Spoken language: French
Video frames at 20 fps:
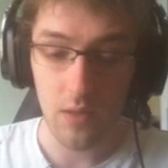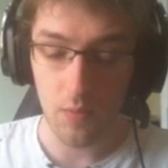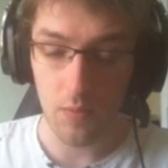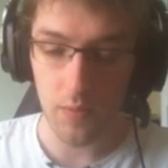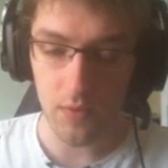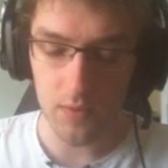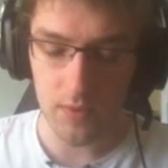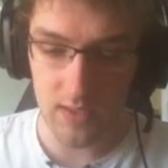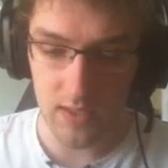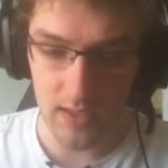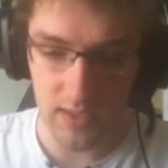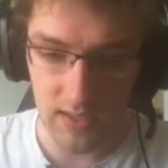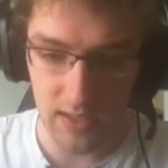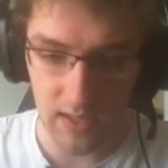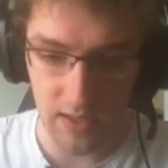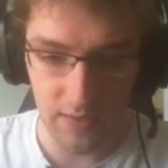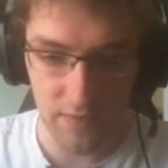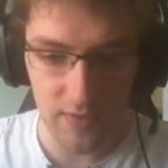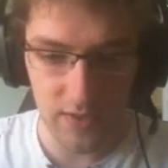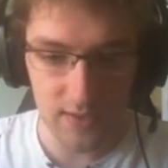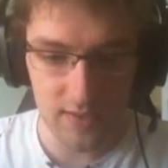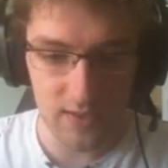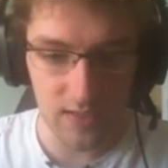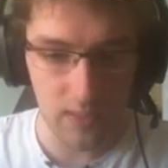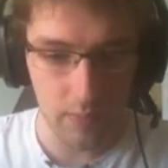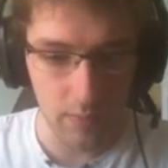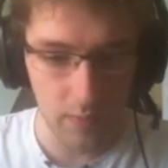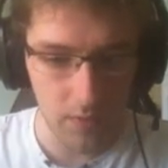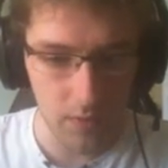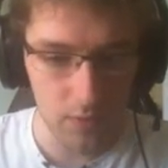Par contre, il a des réflexes, il
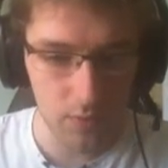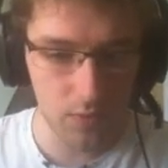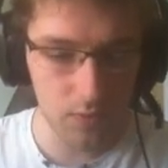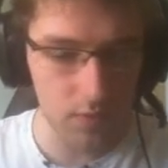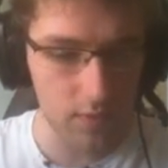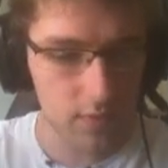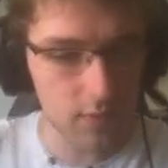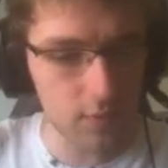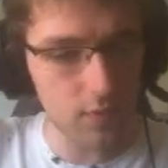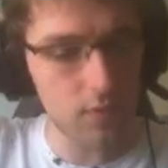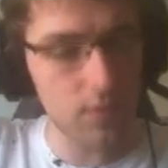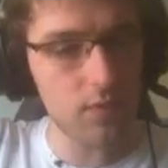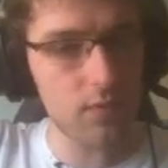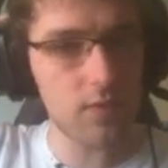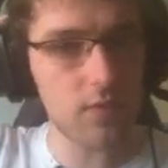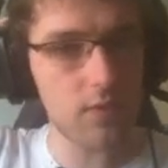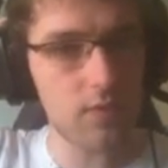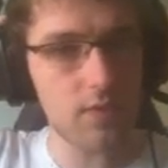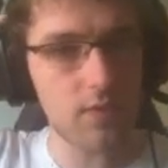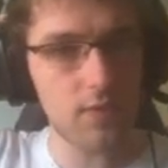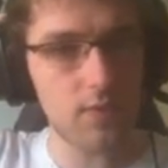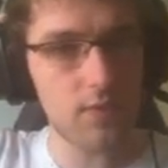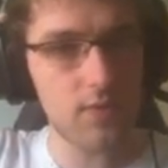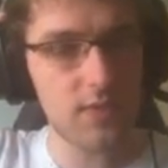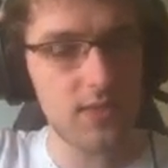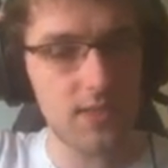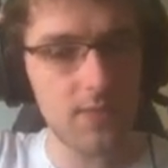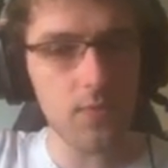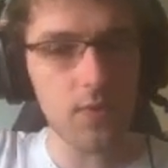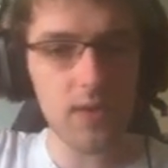a pas mal de trucs. ce, ce
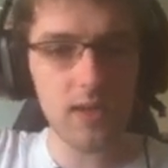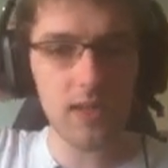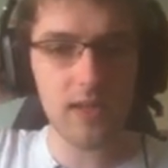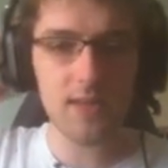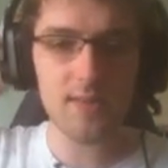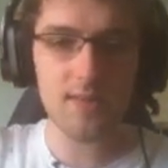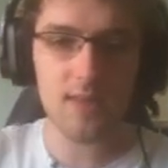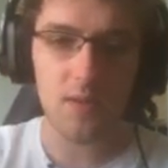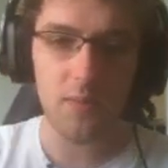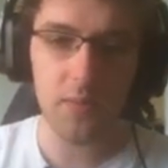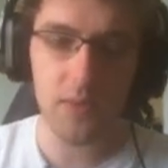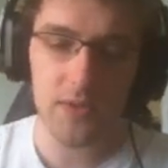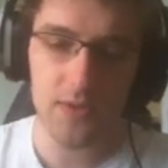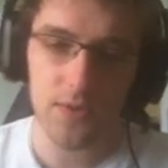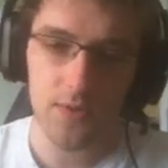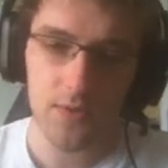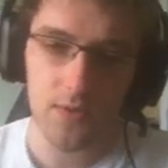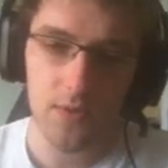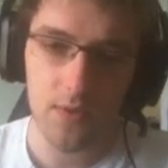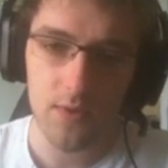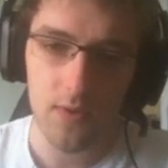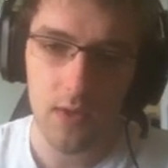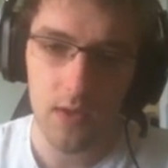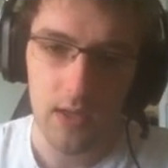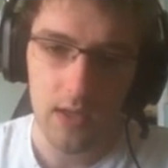steamer, il est assez impressionnant.